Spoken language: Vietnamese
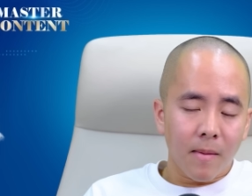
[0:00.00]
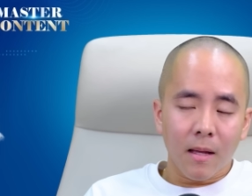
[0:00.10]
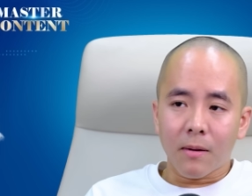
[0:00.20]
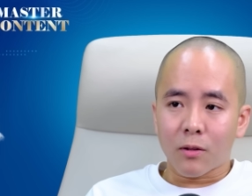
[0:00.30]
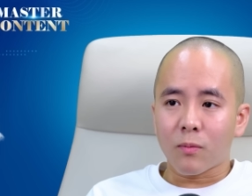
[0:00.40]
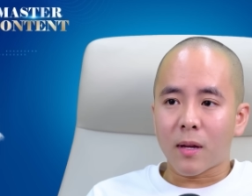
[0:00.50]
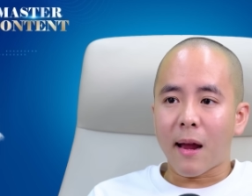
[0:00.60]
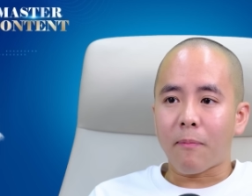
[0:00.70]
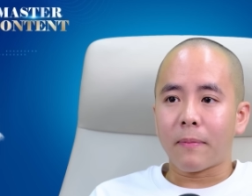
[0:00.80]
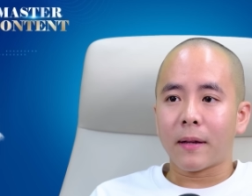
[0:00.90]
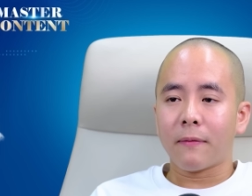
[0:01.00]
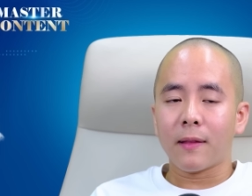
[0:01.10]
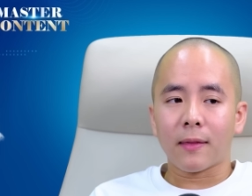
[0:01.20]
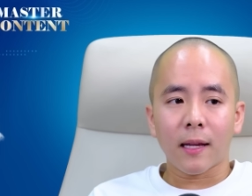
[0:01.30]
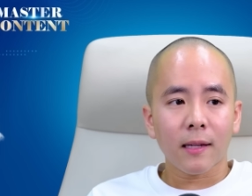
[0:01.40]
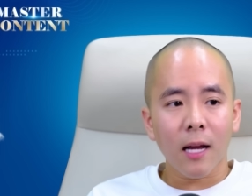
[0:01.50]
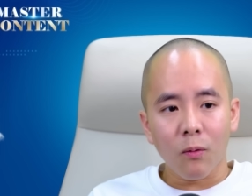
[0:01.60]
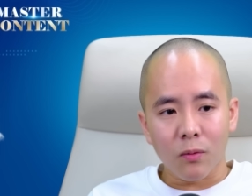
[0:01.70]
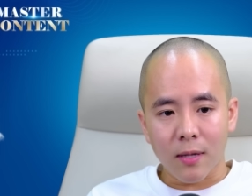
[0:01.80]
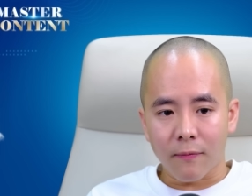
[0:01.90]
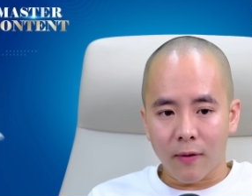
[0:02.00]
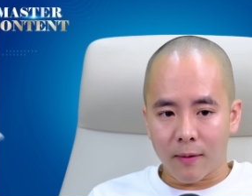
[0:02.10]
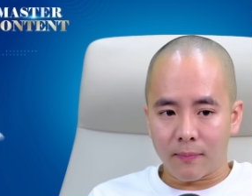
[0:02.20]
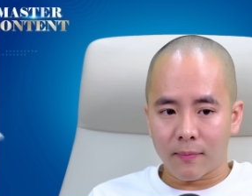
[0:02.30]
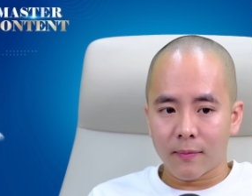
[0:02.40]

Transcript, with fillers: khi mà chúng ta đọc đến cái phần tính năng của sản phẩm